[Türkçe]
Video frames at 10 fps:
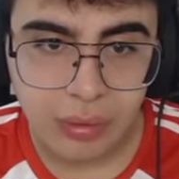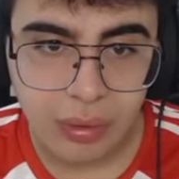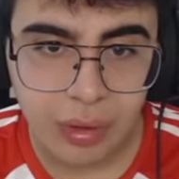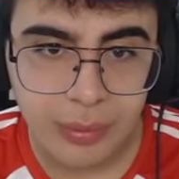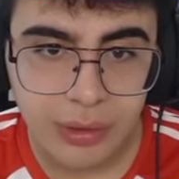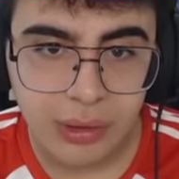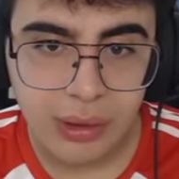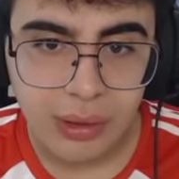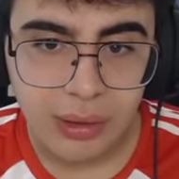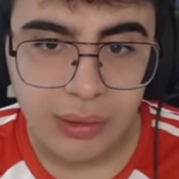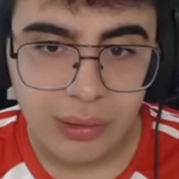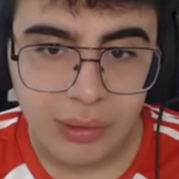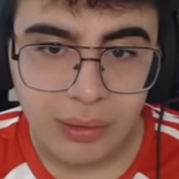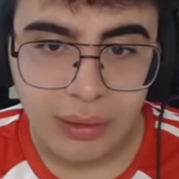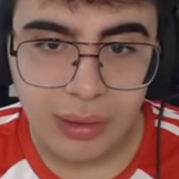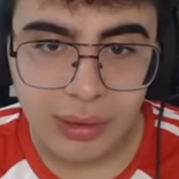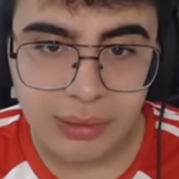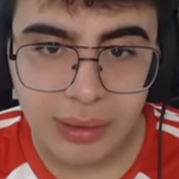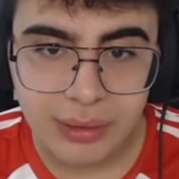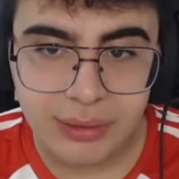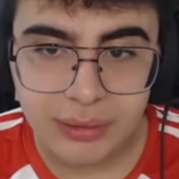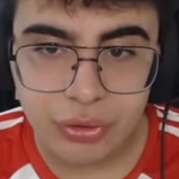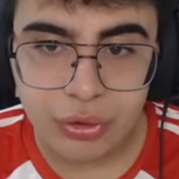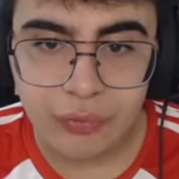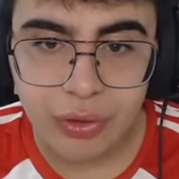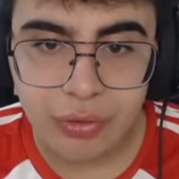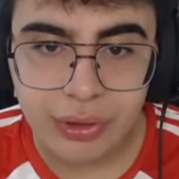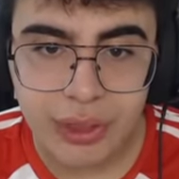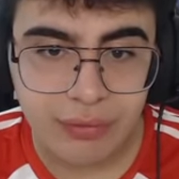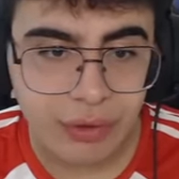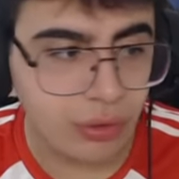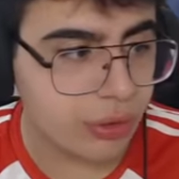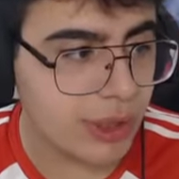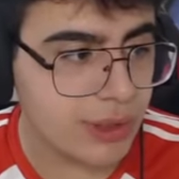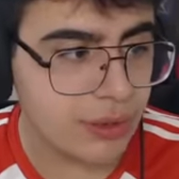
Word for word: Abi Atla artık da şu vagonu kes vagonu kes.